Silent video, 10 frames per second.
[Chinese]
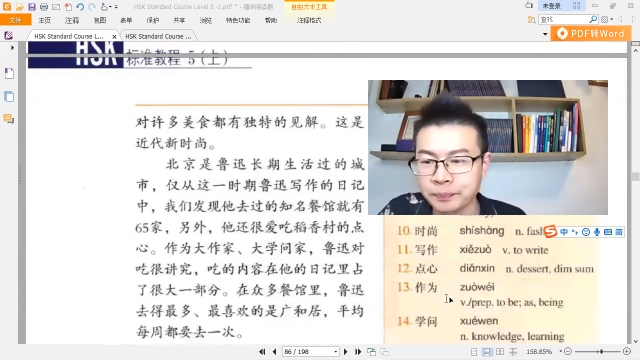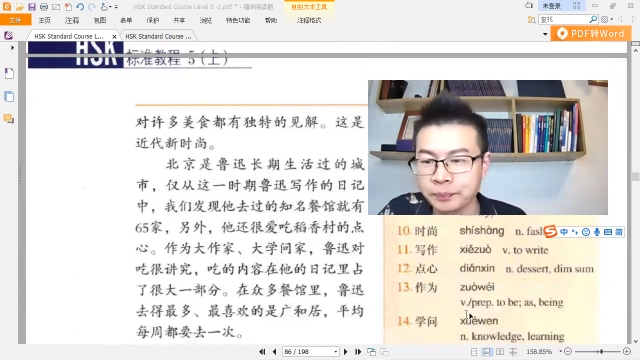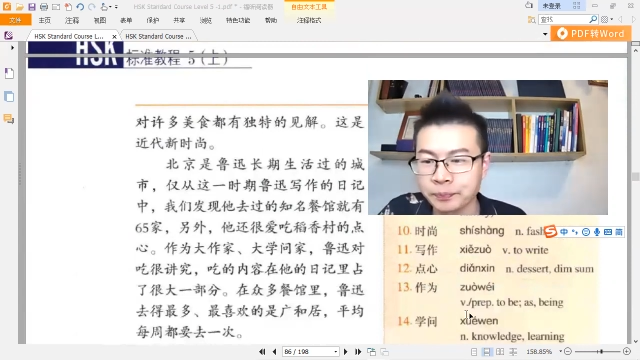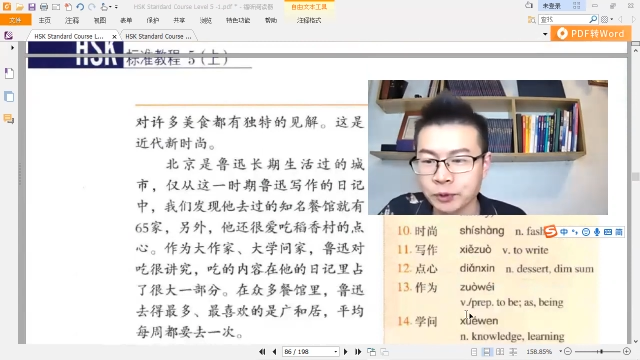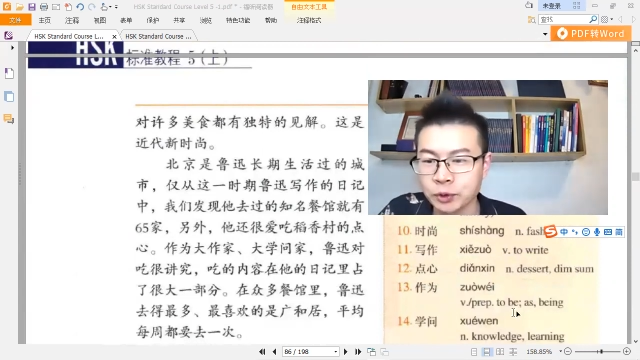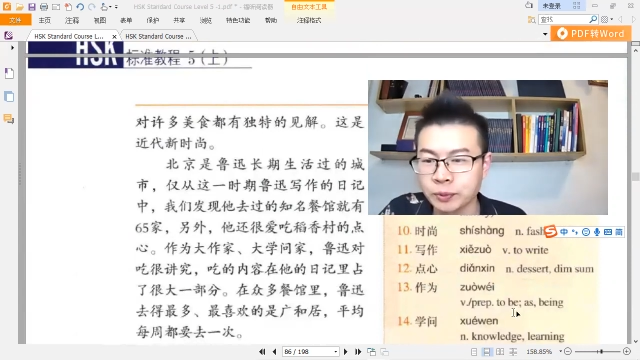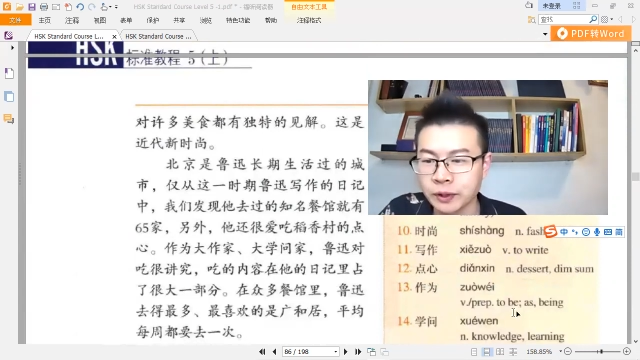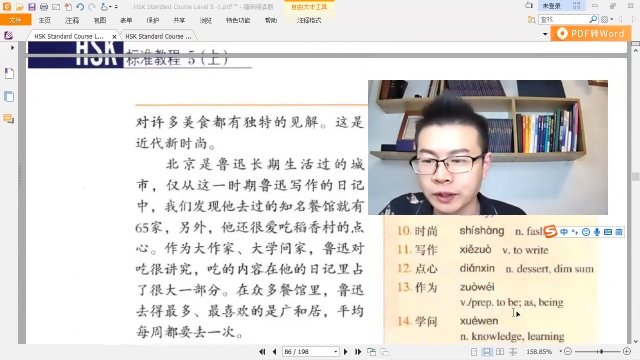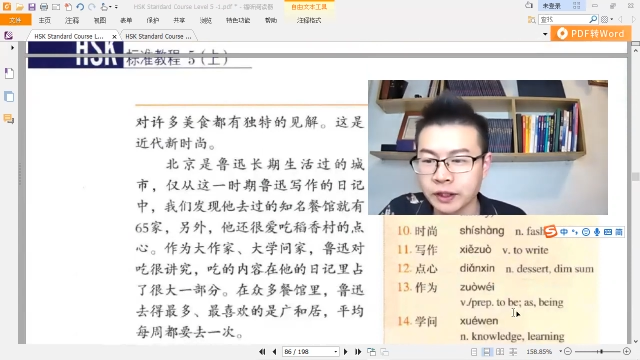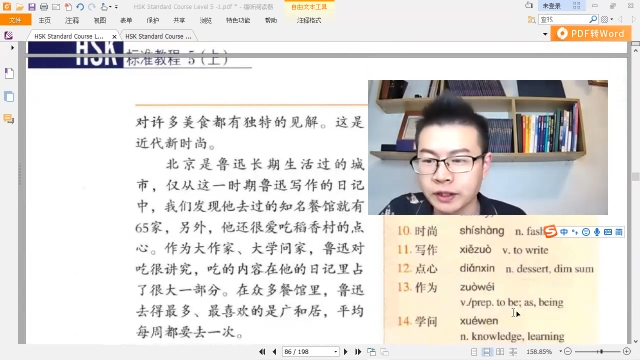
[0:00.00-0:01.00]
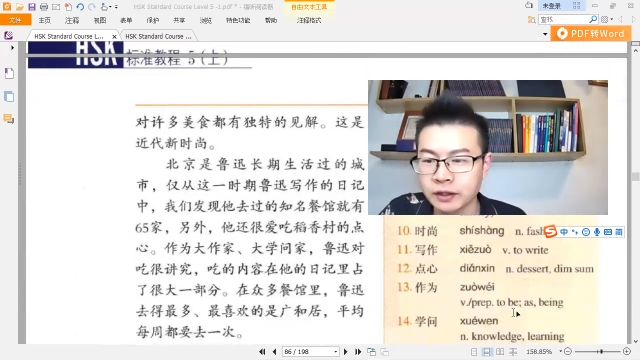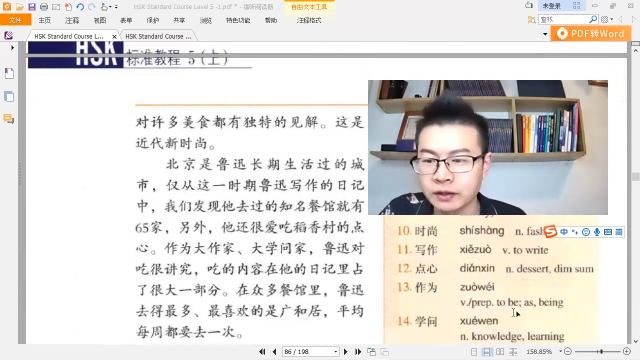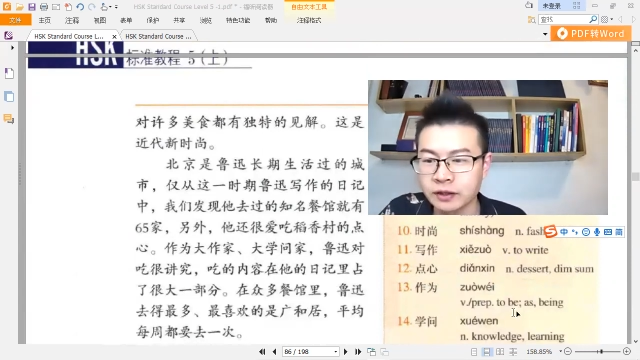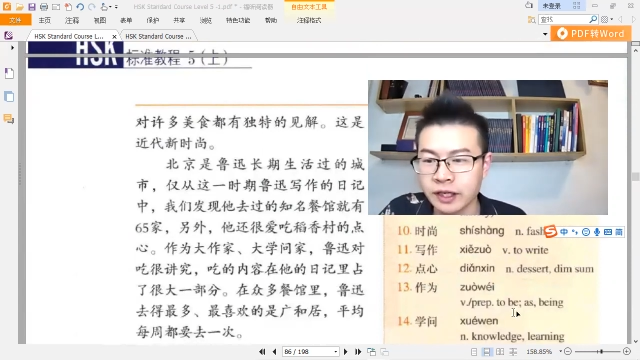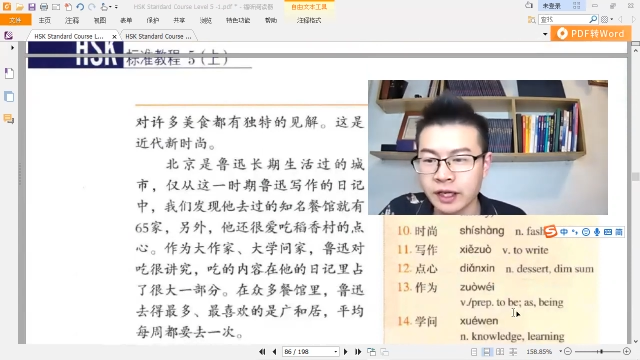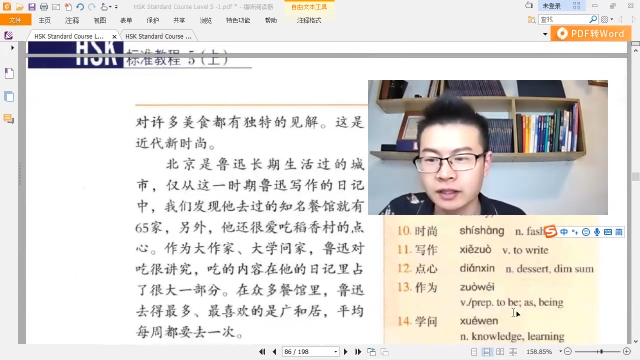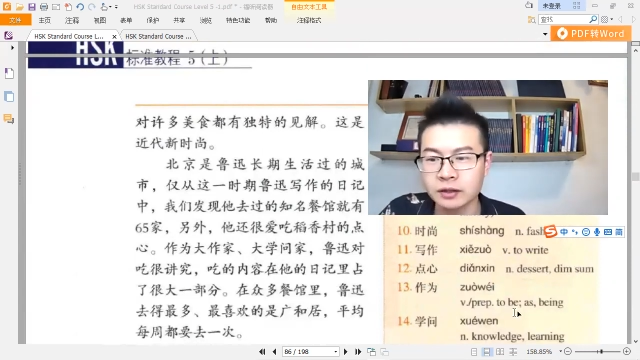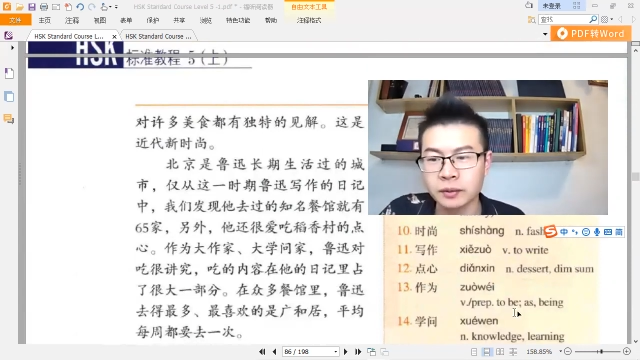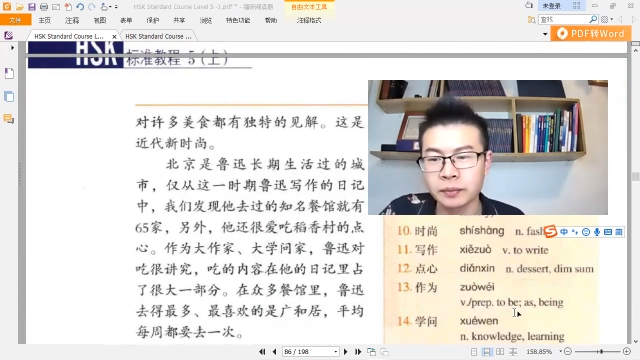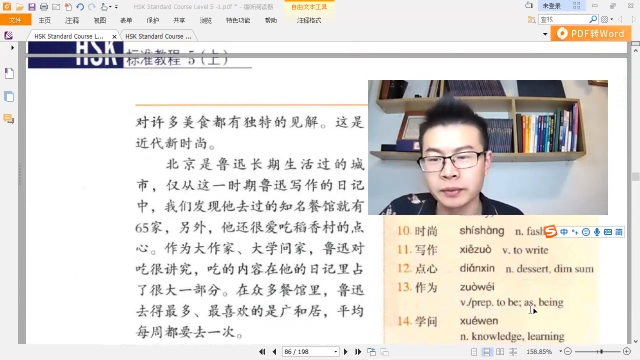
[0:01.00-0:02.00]
嗯，to be as
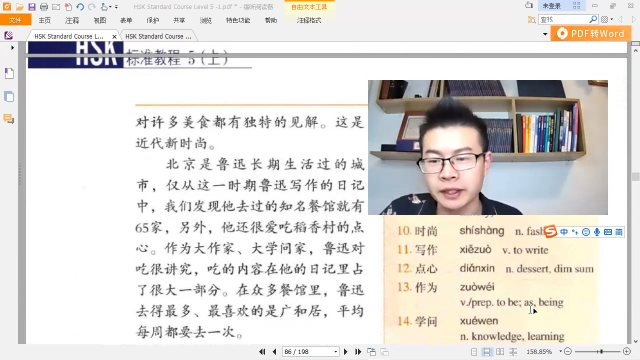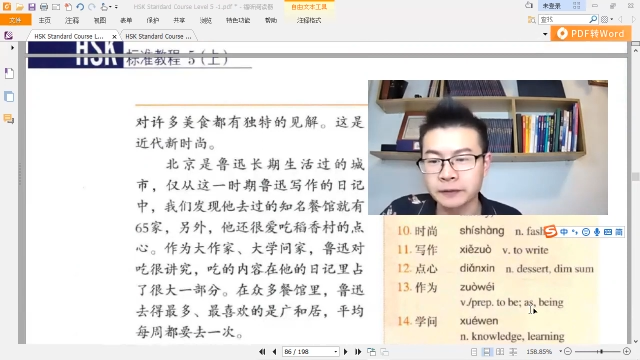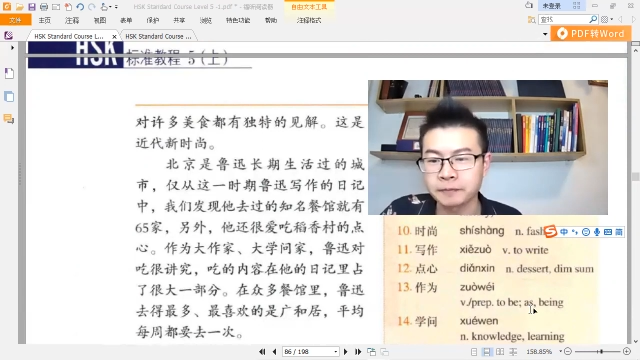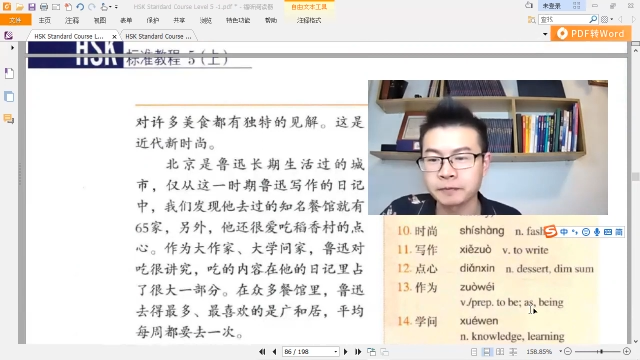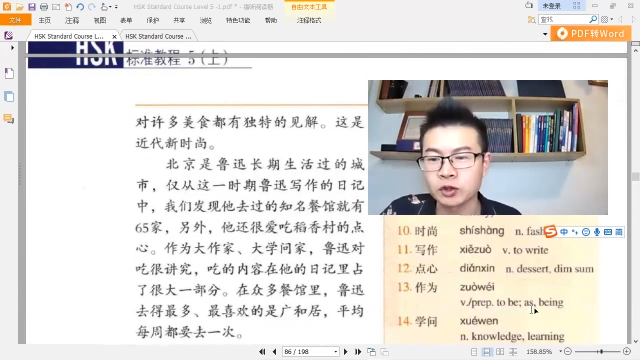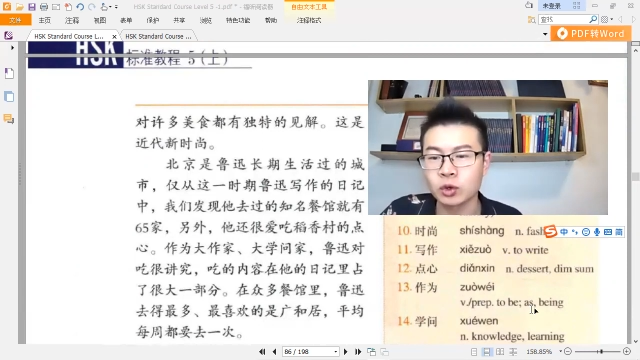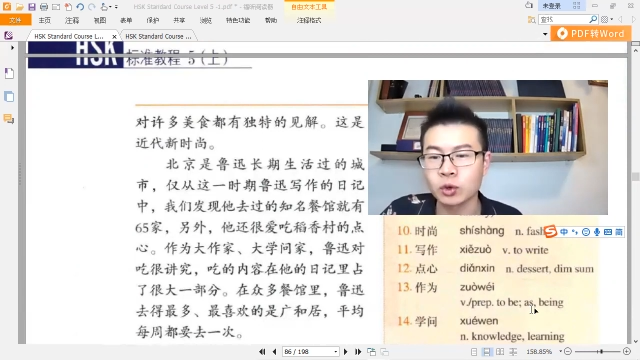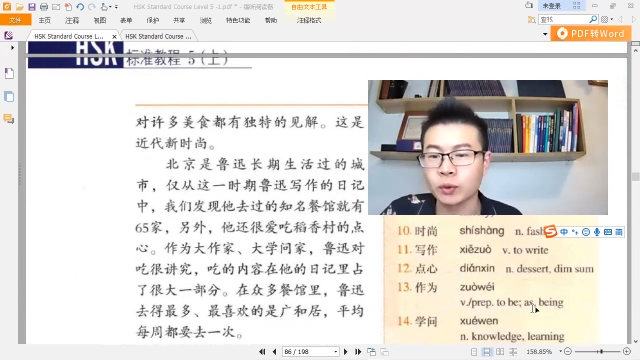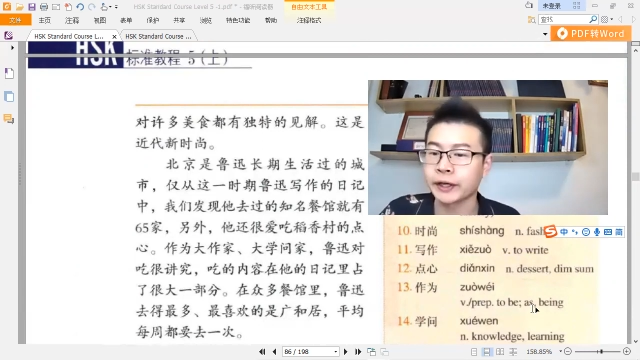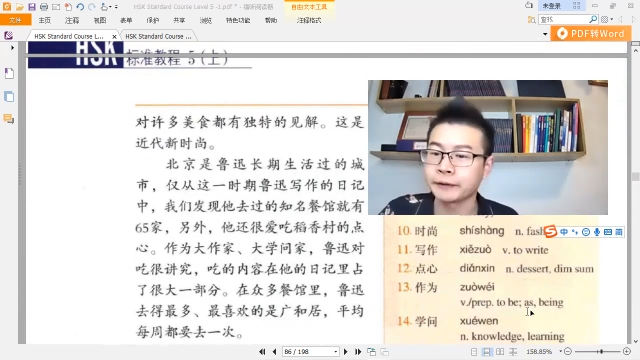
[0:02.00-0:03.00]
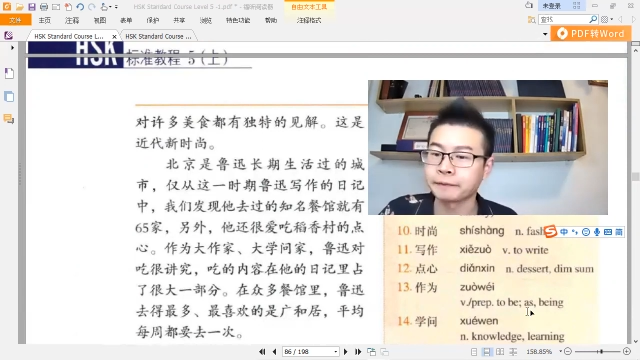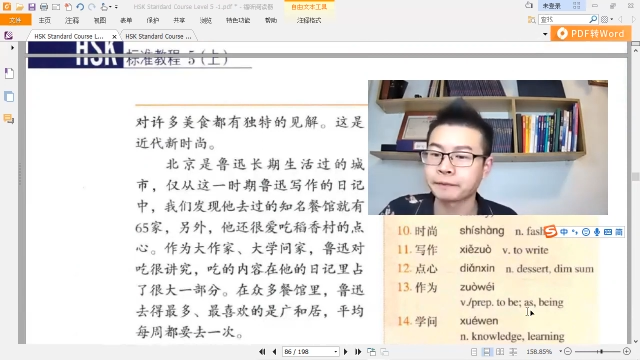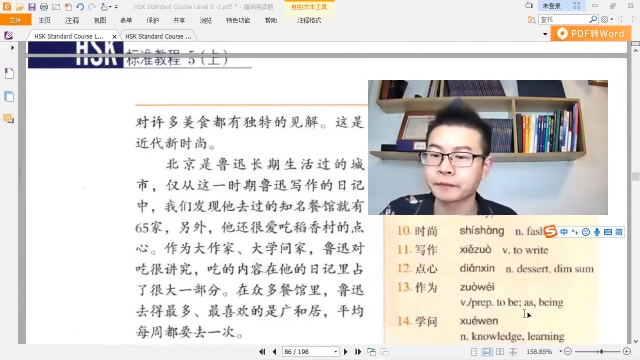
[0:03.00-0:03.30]
to be n 作为